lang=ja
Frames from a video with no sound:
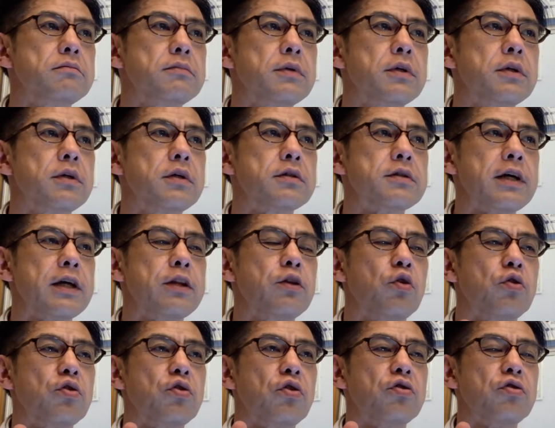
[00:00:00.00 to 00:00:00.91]
さあ、
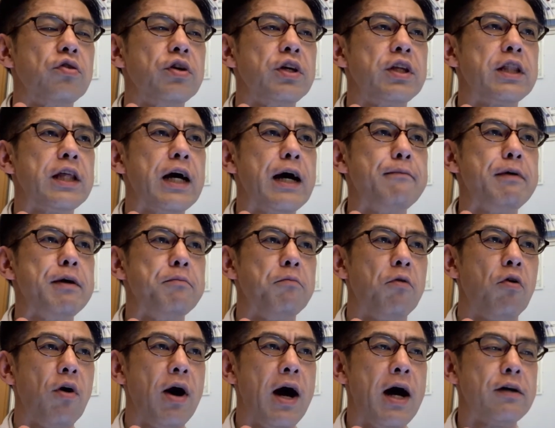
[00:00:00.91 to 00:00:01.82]
喉の痛み
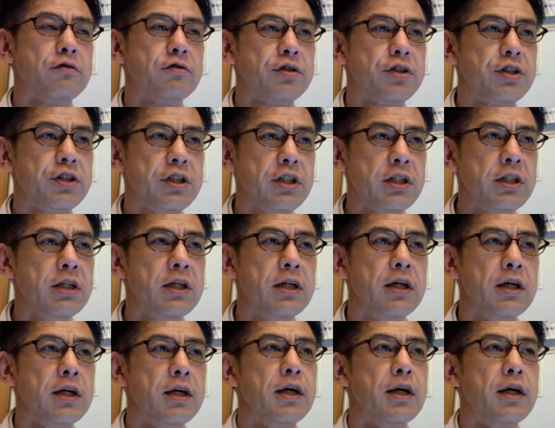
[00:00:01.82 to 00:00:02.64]
もあるし、